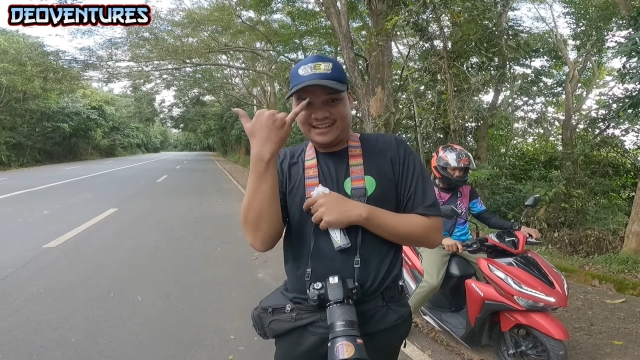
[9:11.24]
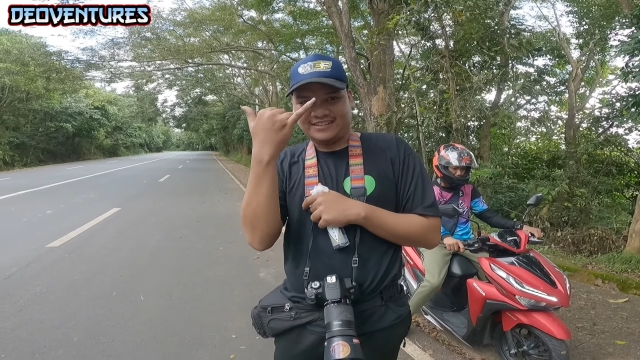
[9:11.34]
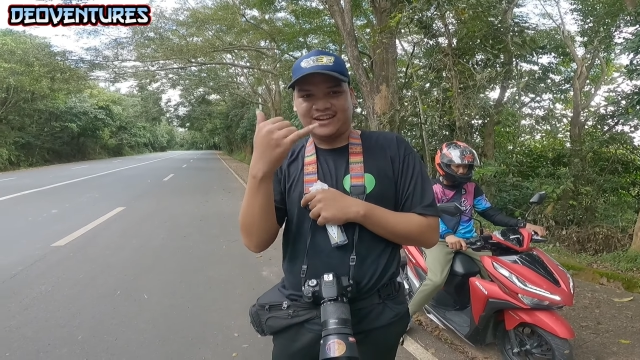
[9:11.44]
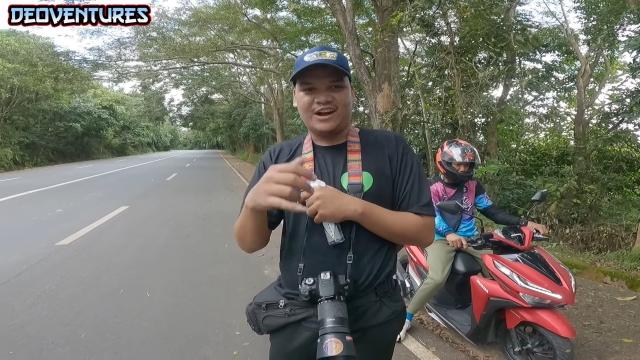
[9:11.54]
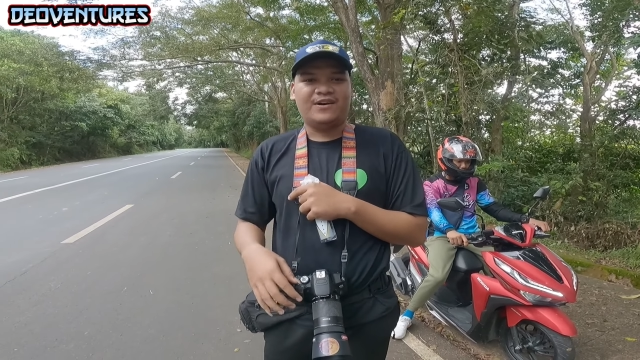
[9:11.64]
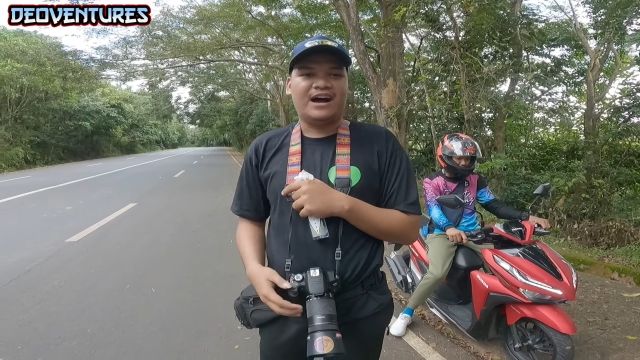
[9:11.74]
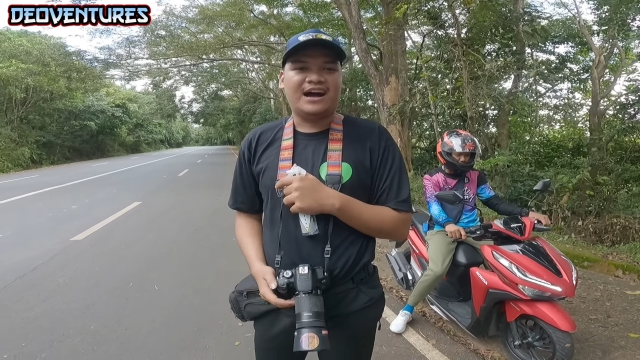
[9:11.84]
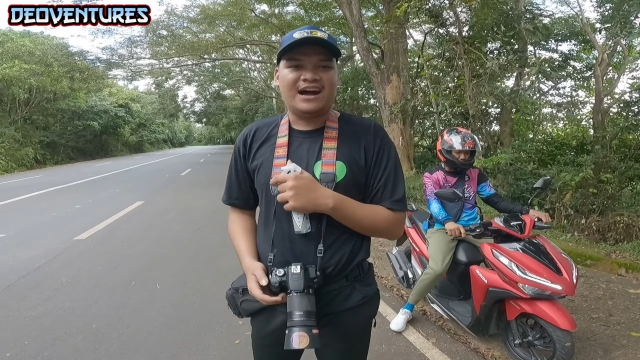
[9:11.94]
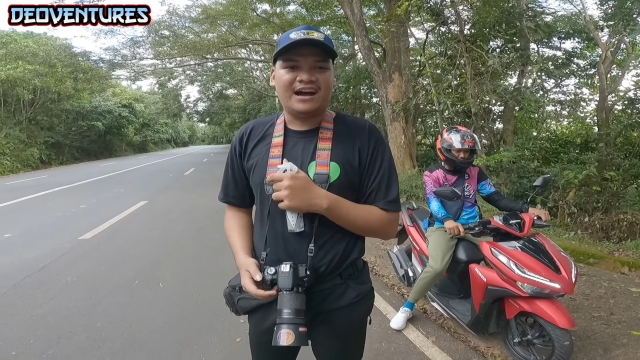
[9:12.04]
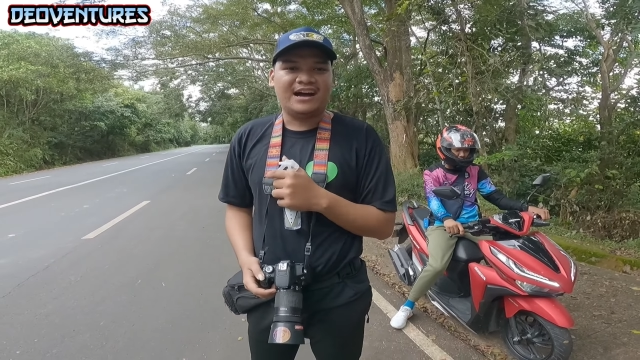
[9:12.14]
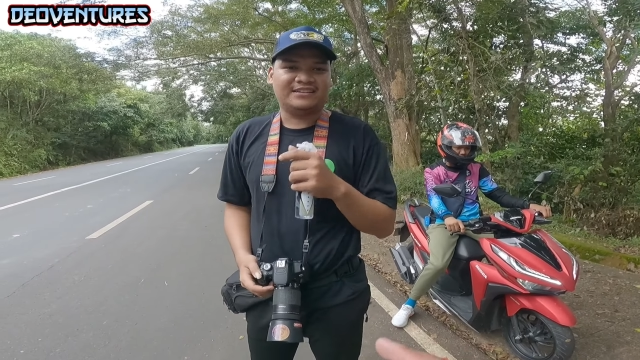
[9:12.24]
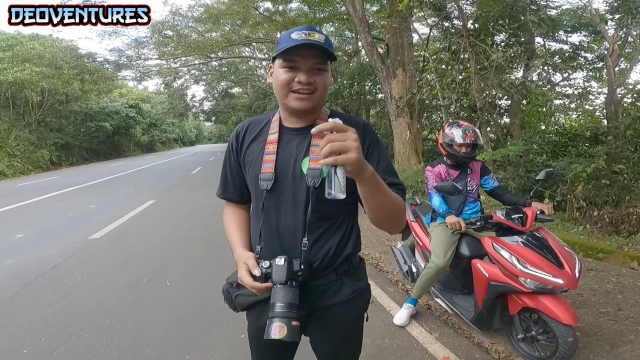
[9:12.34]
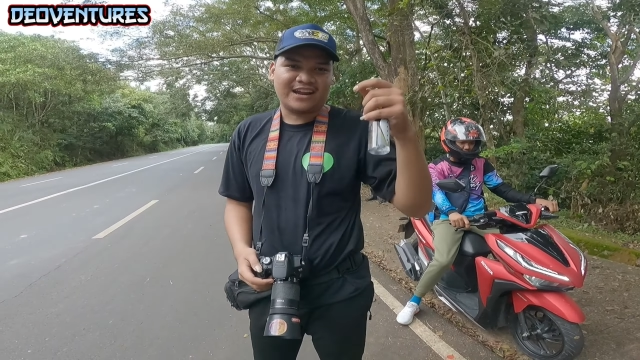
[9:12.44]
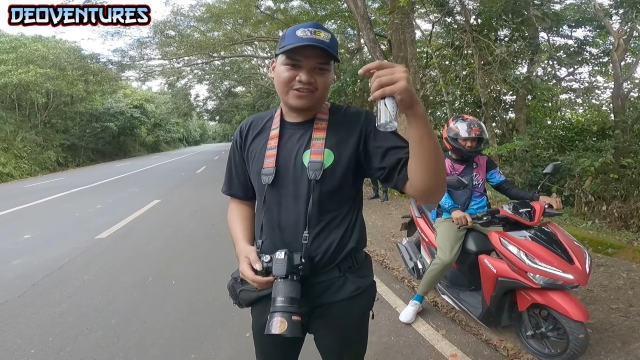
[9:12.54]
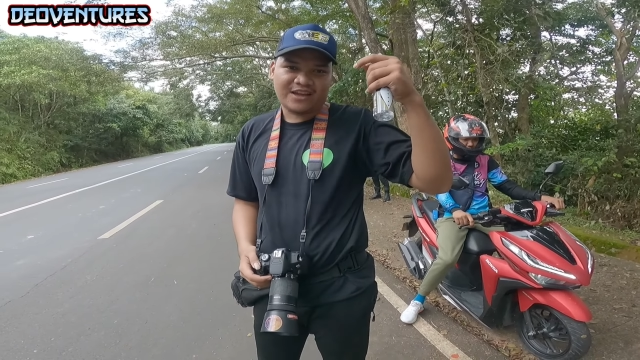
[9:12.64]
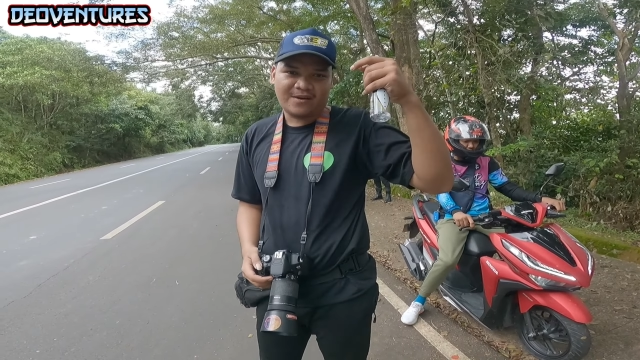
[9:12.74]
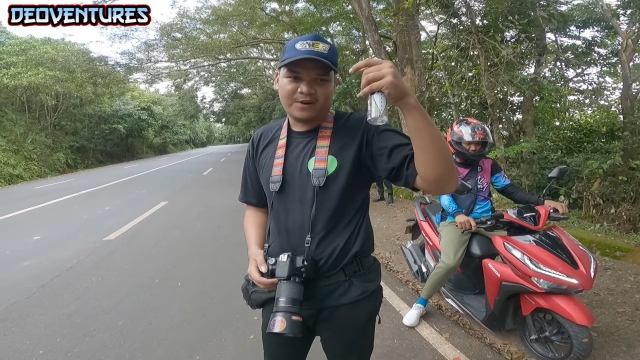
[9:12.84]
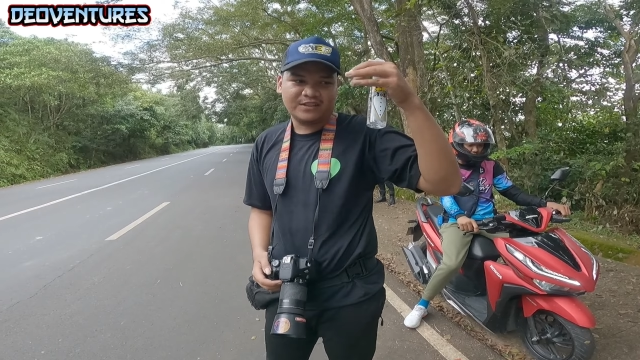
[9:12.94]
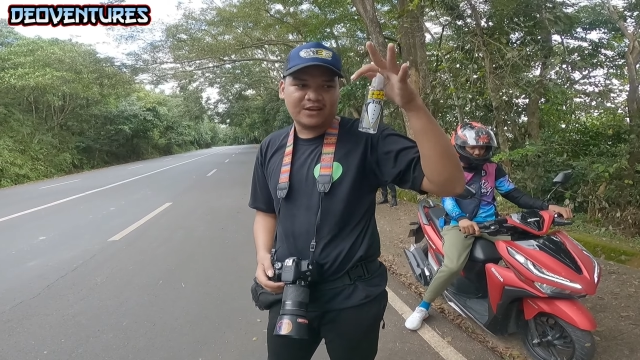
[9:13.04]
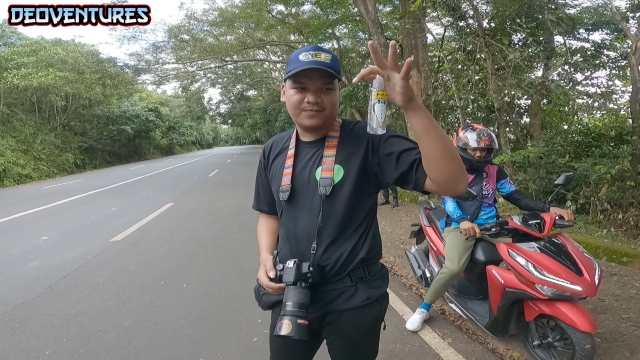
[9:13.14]
pare. Let's go. Uh, shoutout nga
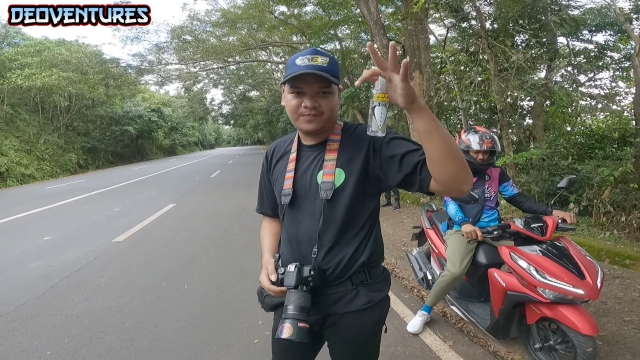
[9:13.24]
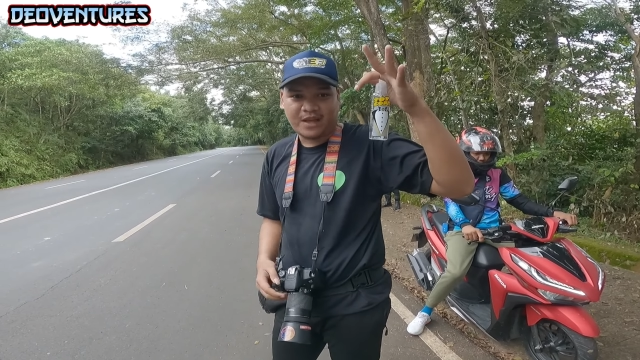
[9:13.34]
po, Top,